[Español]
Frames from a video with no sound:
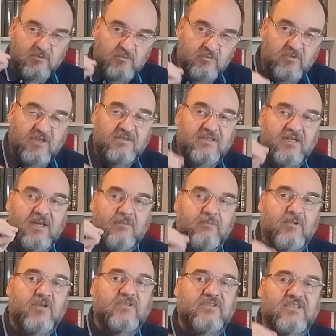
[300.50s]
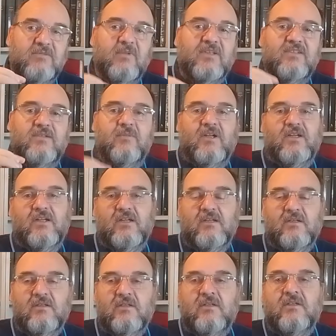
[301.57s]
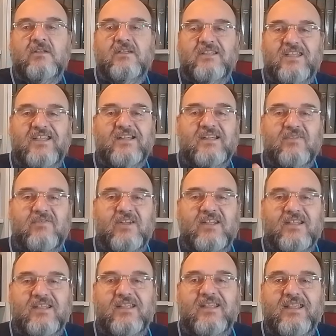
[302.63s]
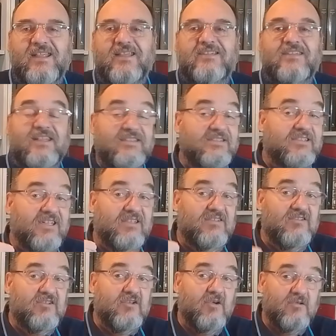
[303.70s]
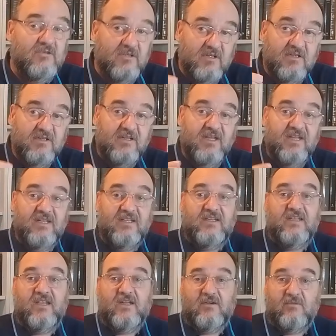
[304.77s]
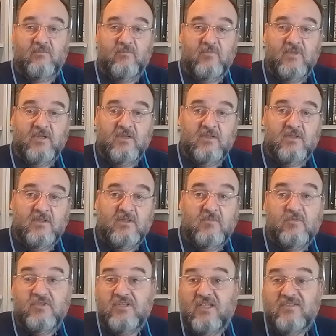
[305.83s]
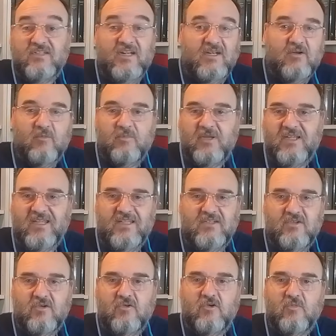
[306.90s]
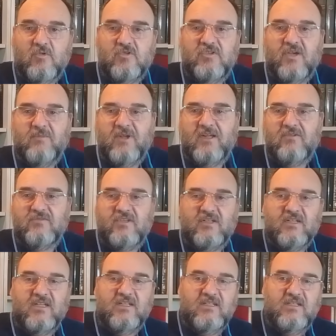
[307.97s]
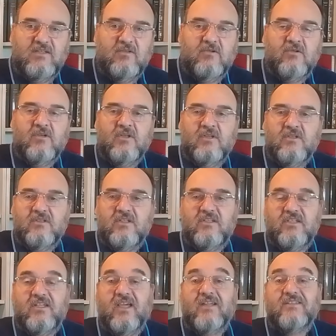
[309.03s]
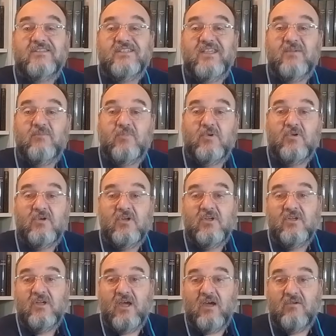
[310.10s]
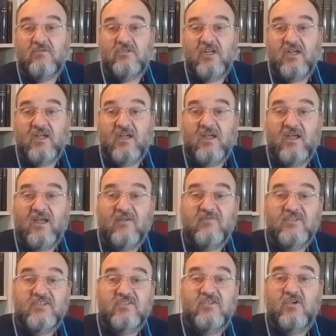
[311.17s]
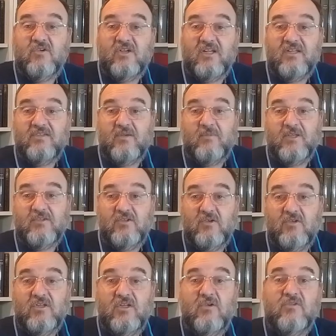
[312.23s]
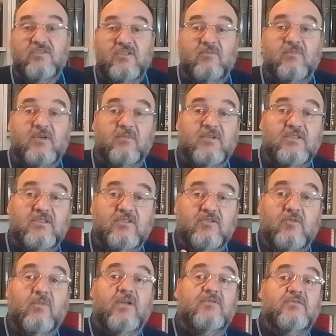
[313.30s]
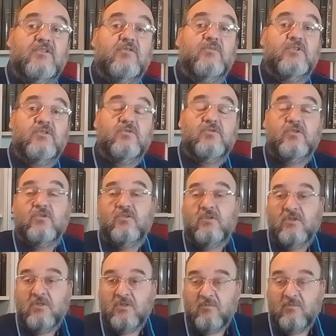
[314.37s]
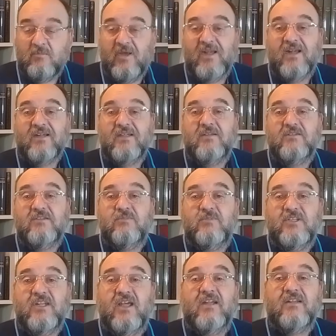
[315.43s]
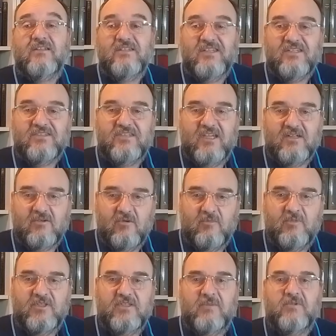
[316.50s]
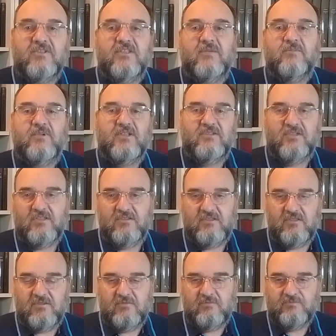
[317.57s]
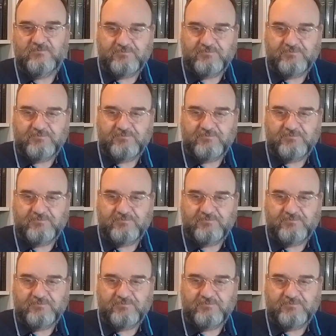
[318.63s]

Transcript: durante la próxima semana que refleje esa intención que eligieron. Podría ser algo pequeño como llamar a un ser querido, dedicar tiempo a una afición que les apasione o simplemente tomar unos minutos para respirar y estar completamente presentes.